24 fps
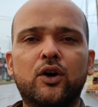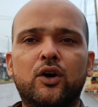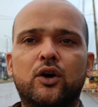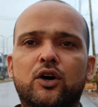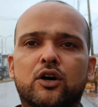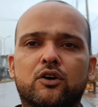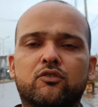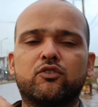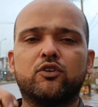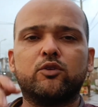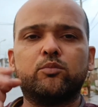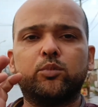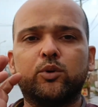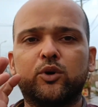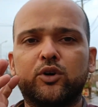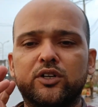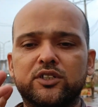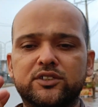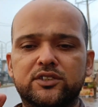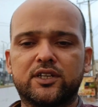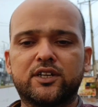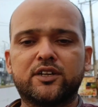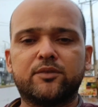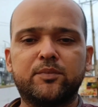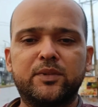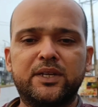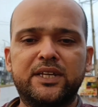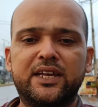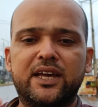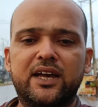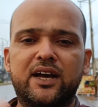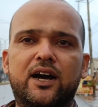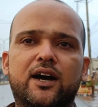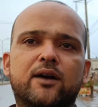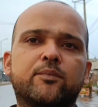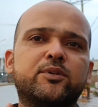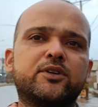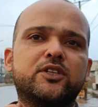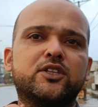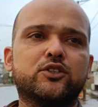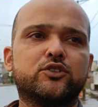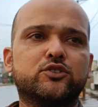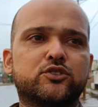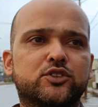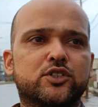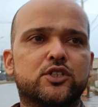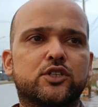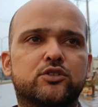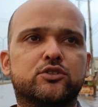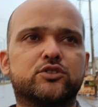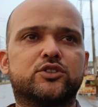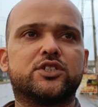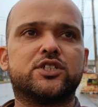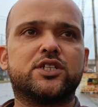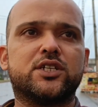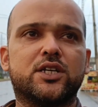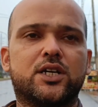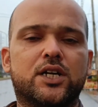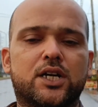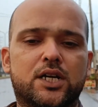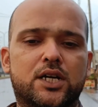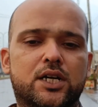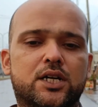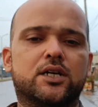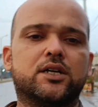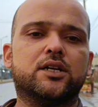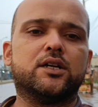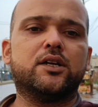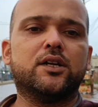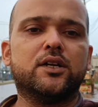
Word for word: और वो बहुत ज़ख्मी है अभी तक उसने कुछ नहीं खाया